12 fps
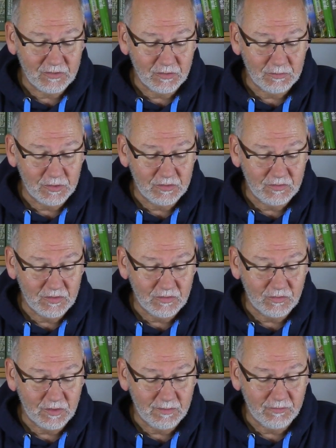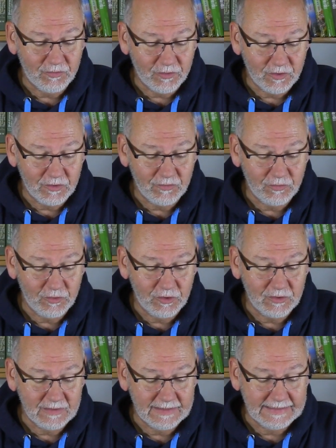so müssen wir uns vor dem Volk
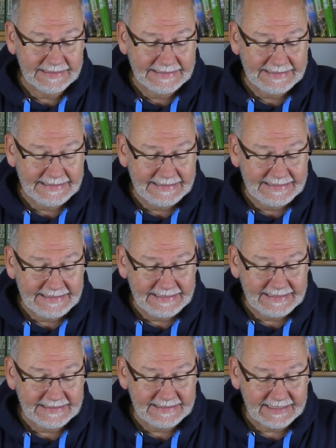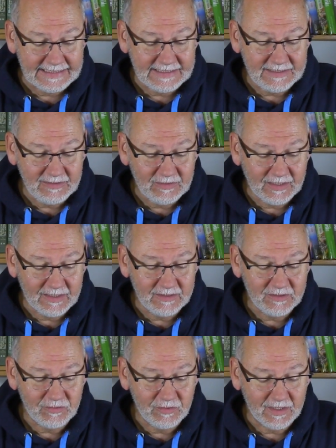fürchten, denn sie halten
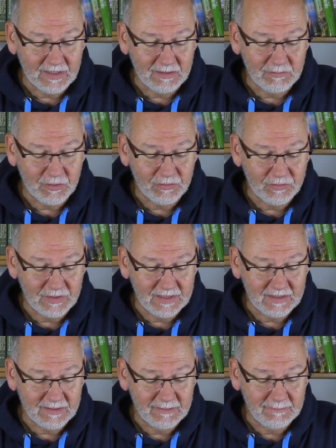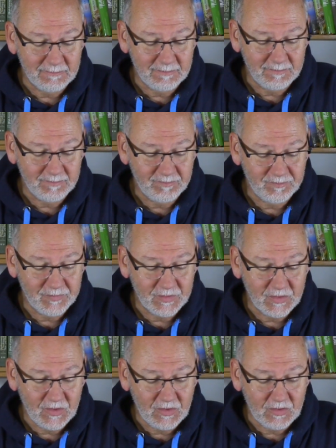Johannes für einen Propheten.
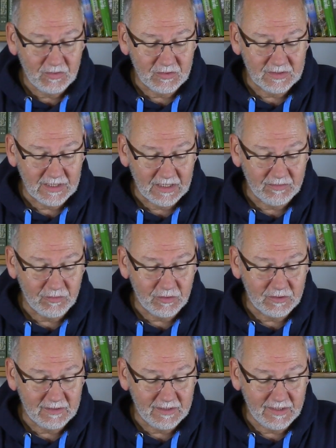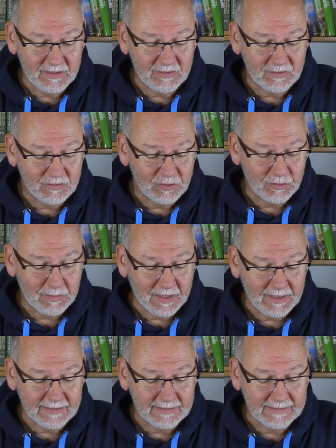Und sie antworteten Jesus und
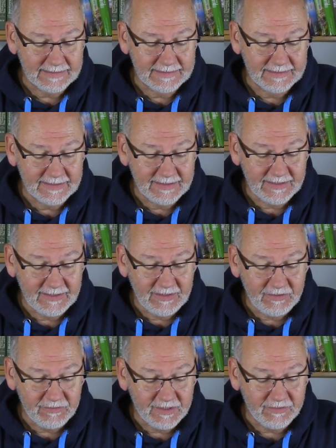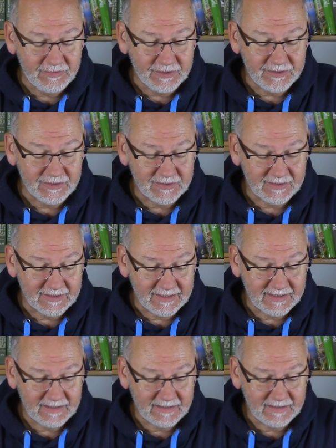sprachen, wir wissen es
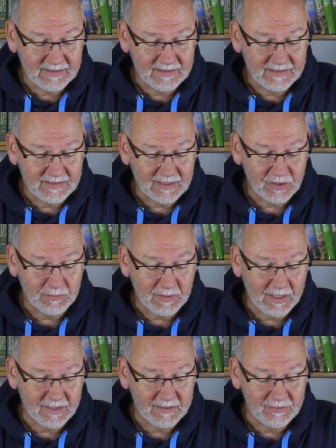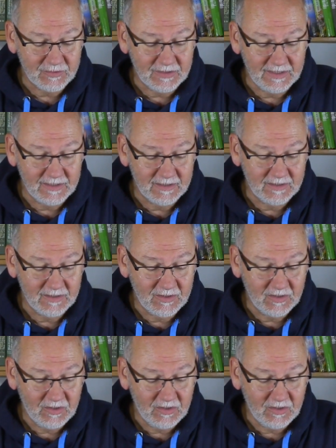nicht. Da sprach er zu ihnen,